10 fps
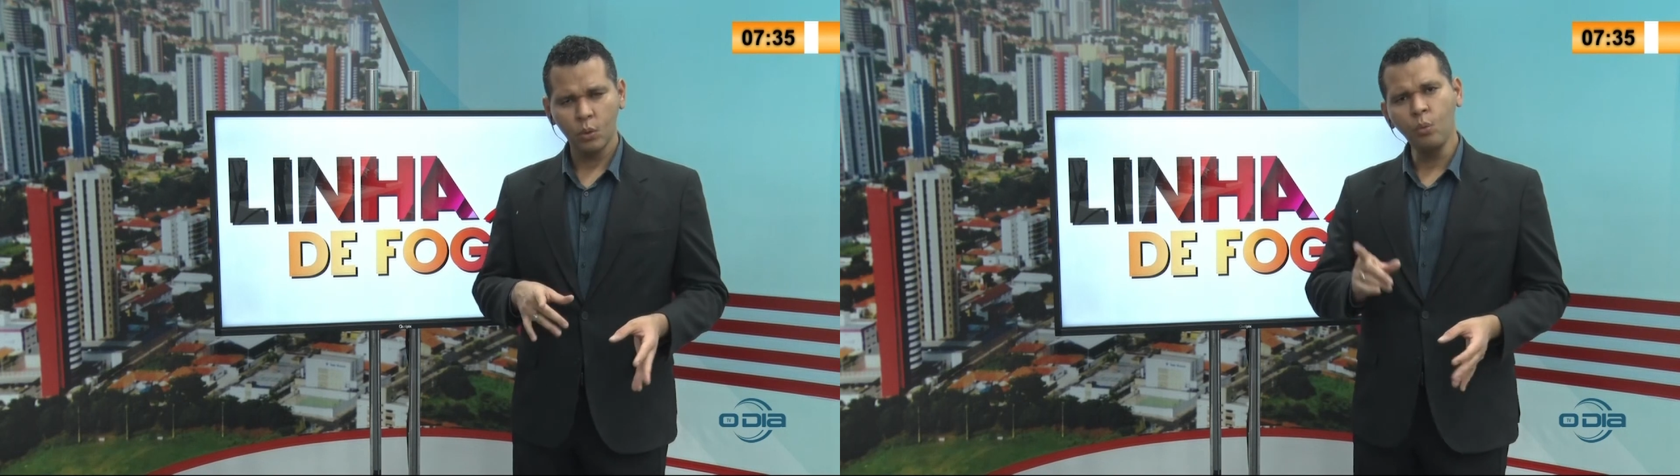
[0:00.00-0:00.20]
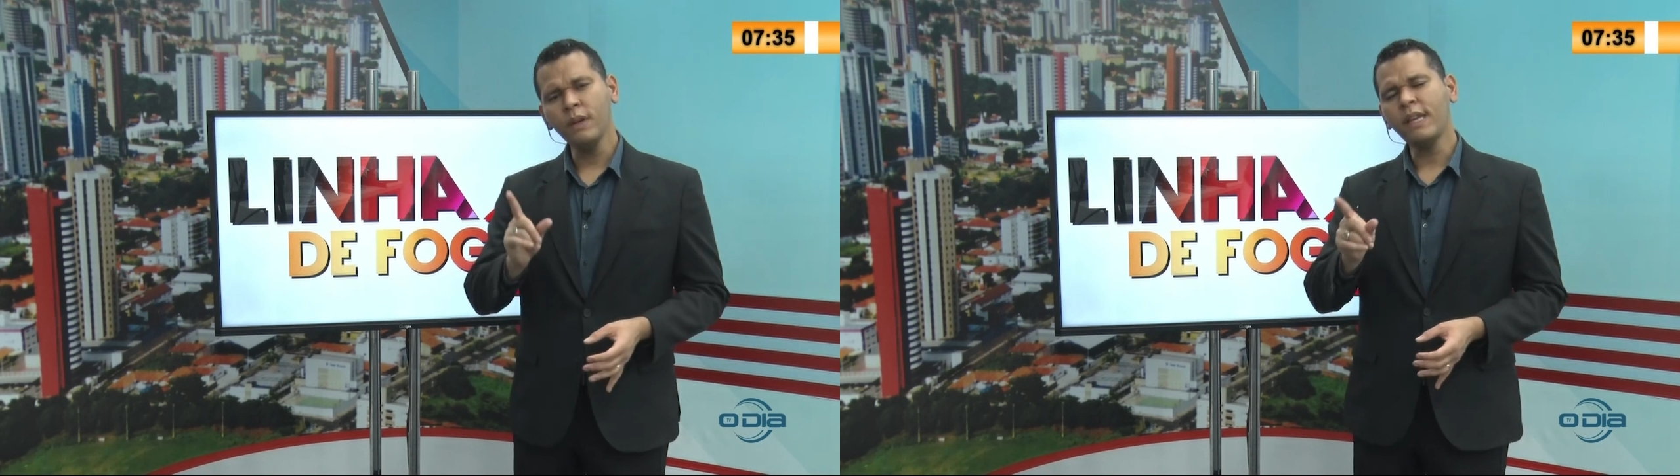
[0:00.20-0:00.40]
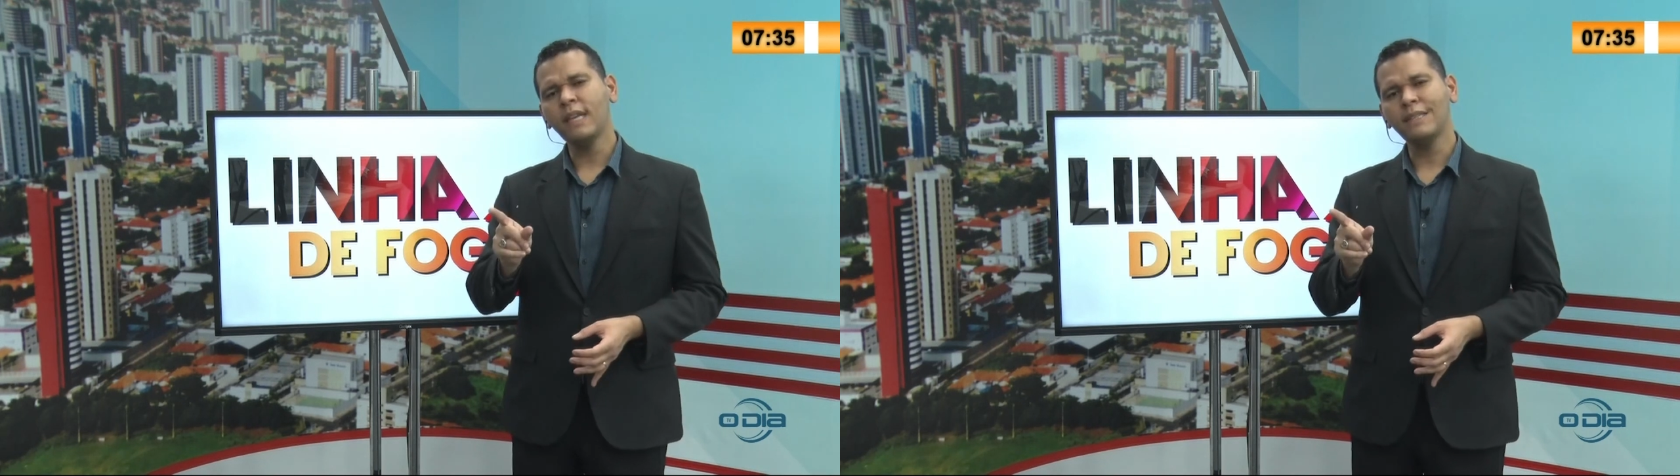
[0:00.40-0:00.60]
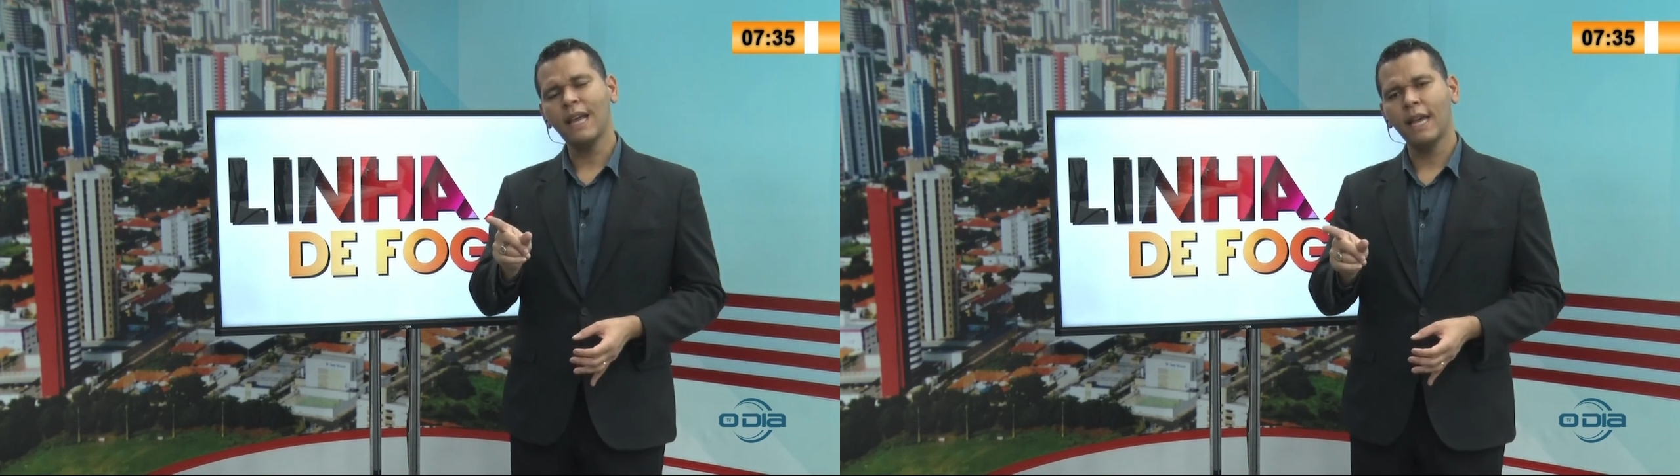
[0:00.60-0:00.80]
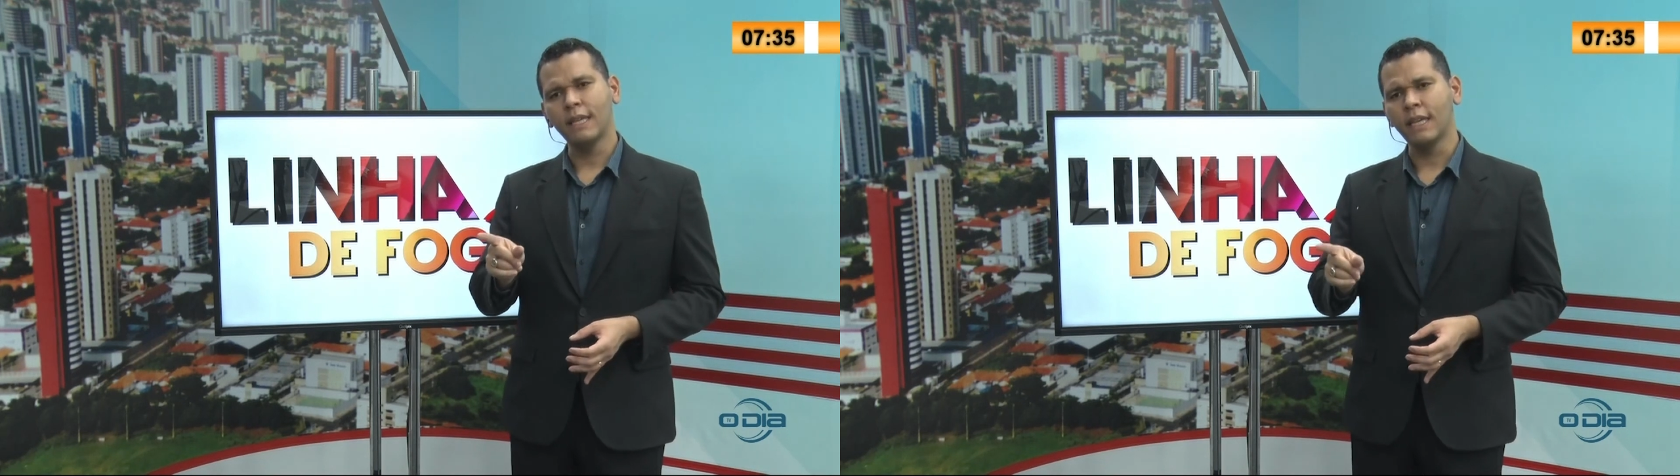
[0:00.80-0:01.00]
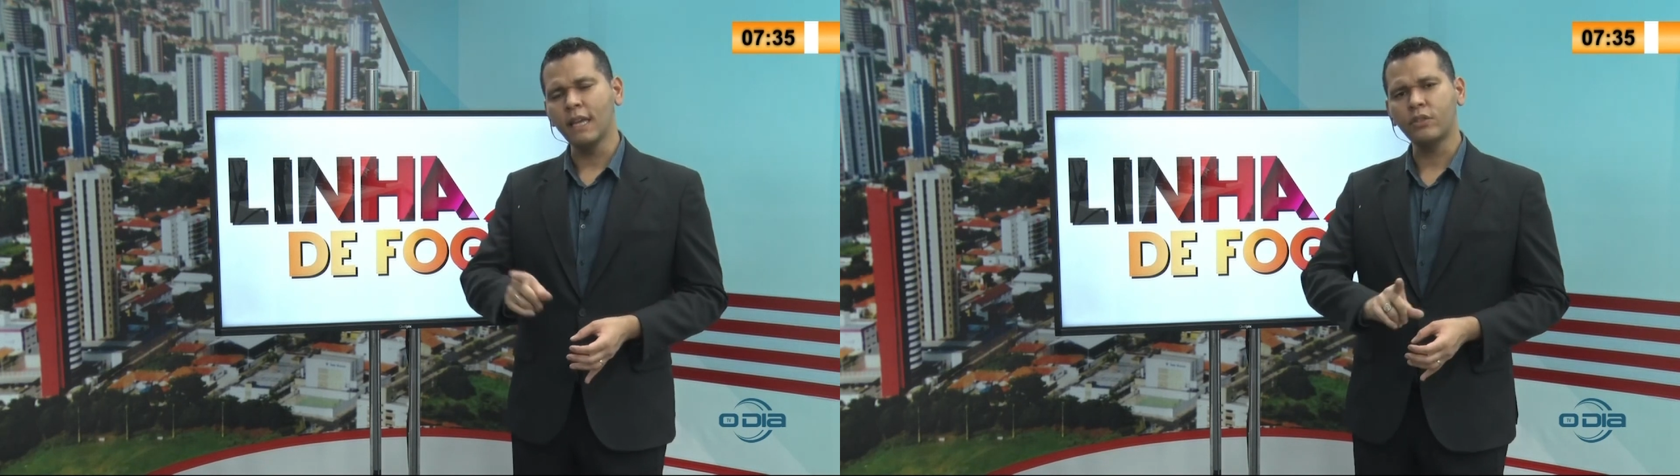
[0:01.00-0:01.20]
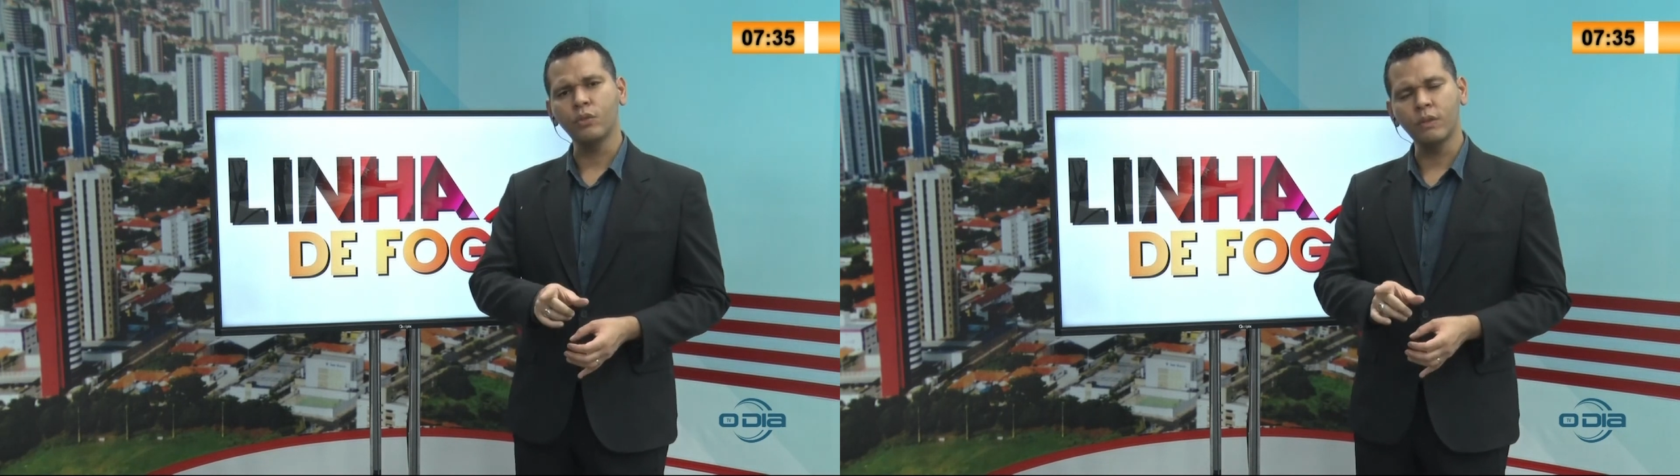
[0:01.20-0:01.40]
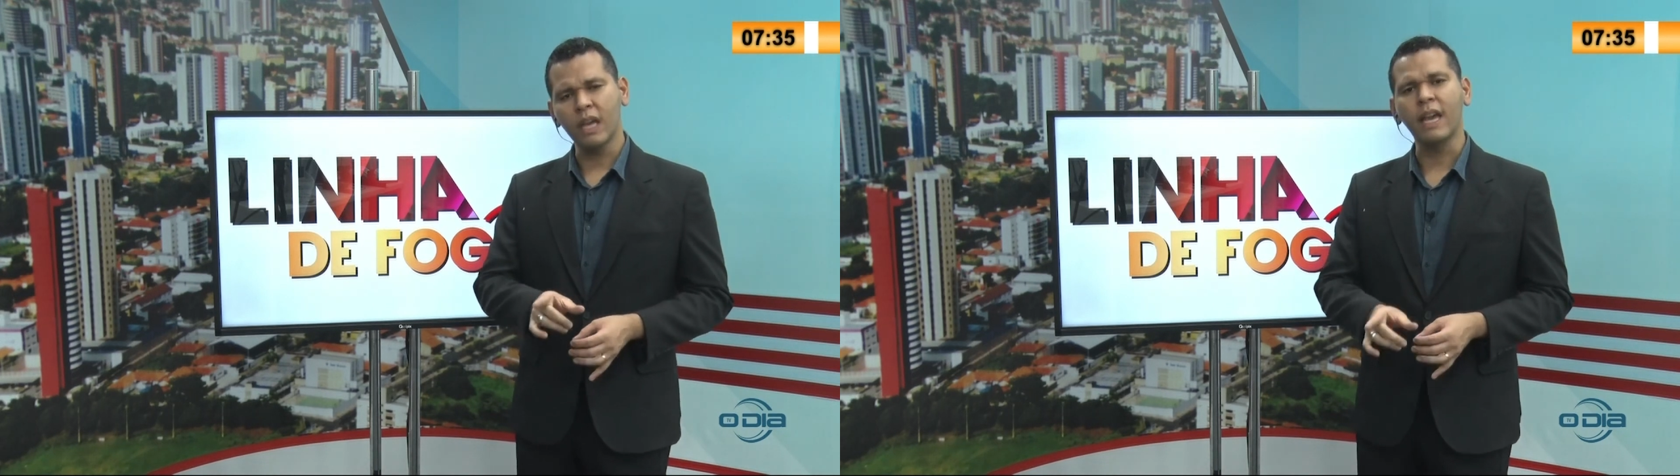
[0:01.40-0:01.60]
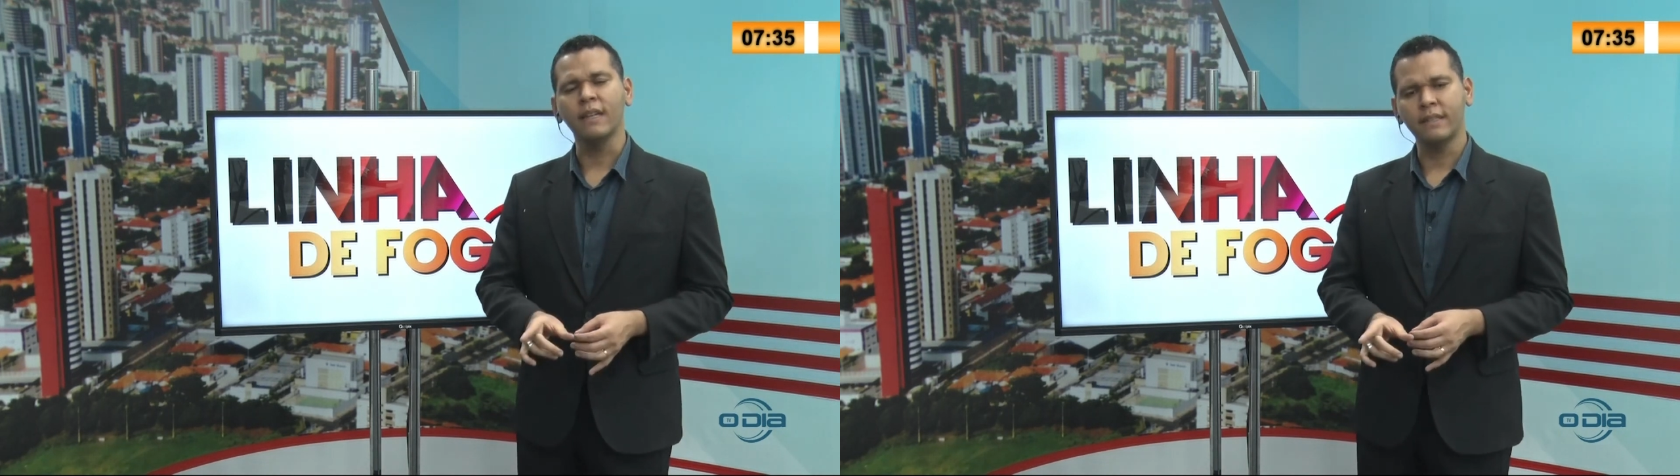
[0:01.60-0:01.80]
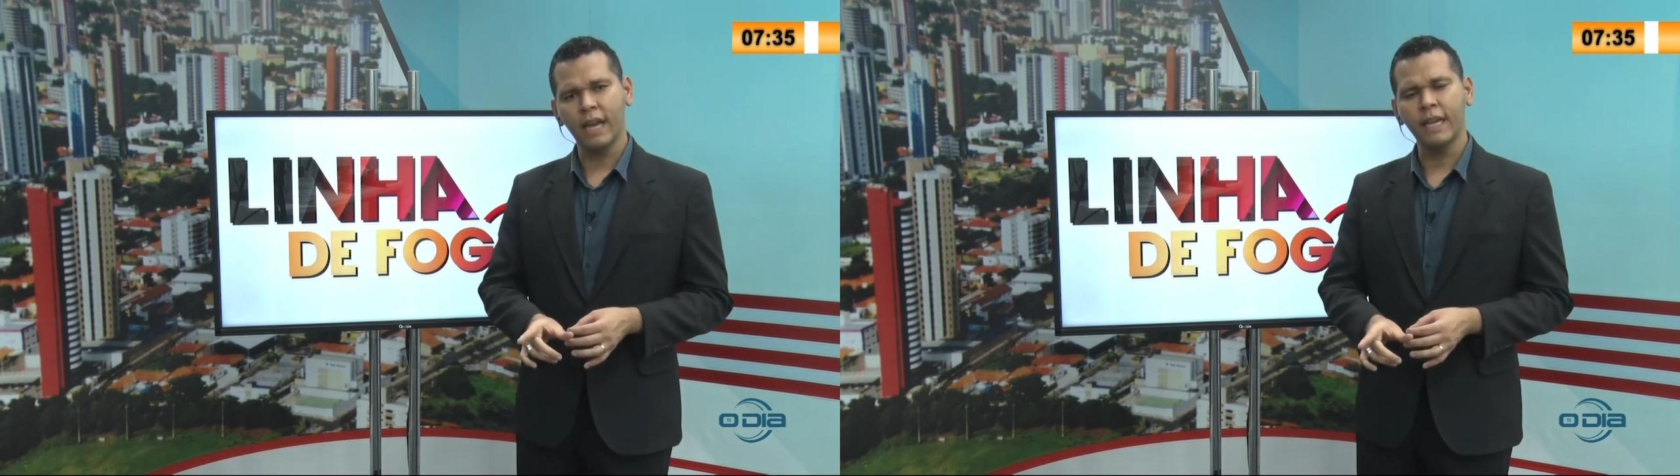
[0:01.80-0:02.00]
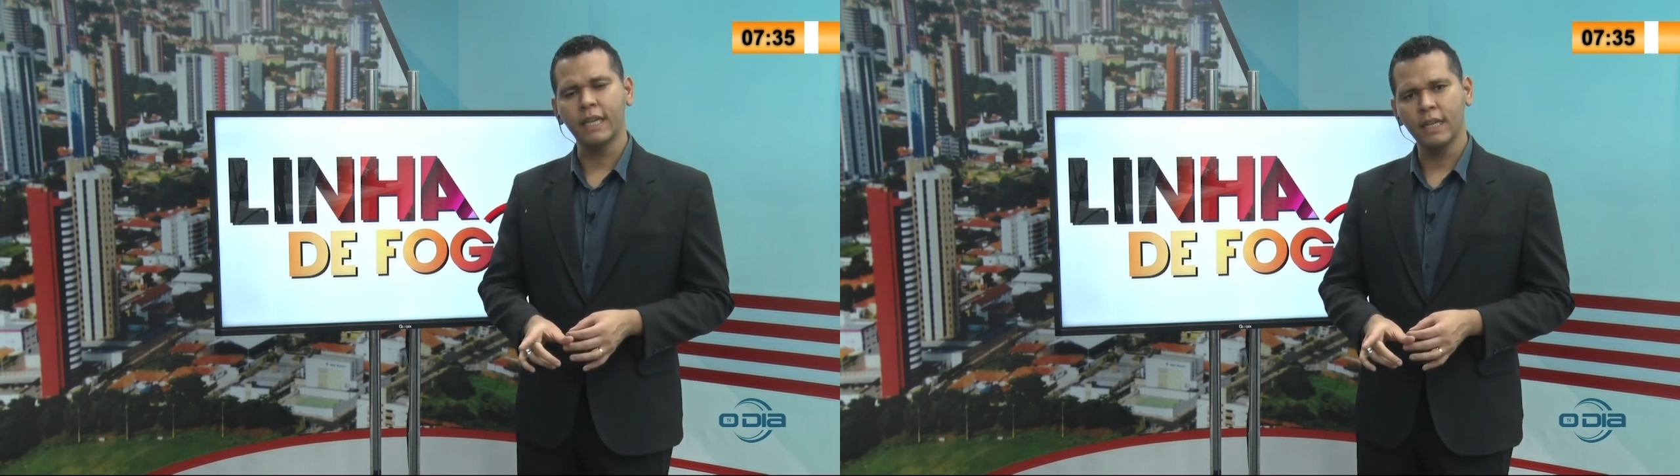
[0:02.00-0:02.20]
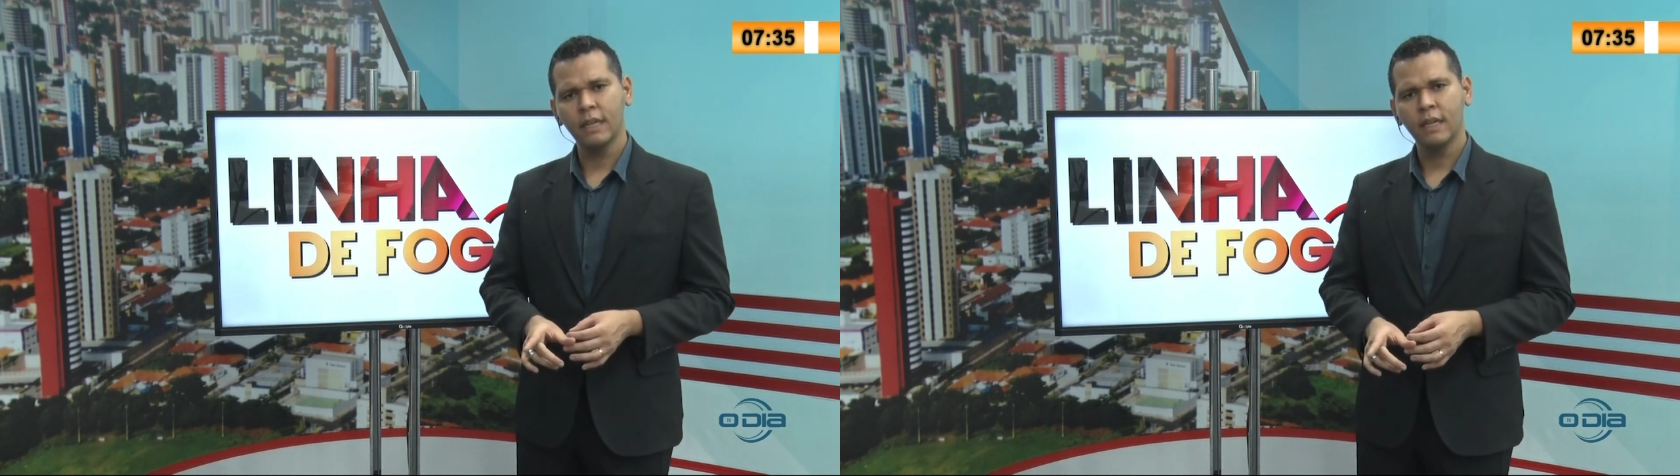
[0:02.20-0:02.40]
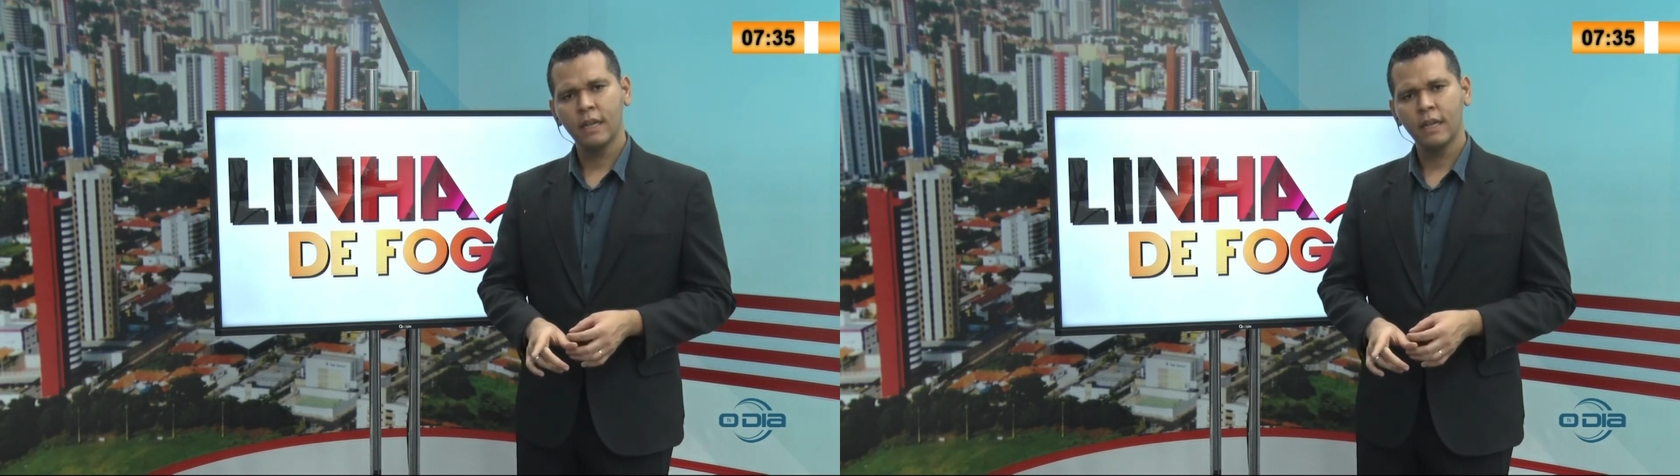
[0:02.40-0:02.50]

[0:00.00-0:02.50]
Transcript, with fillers: um quer sair, esse um que quer sair,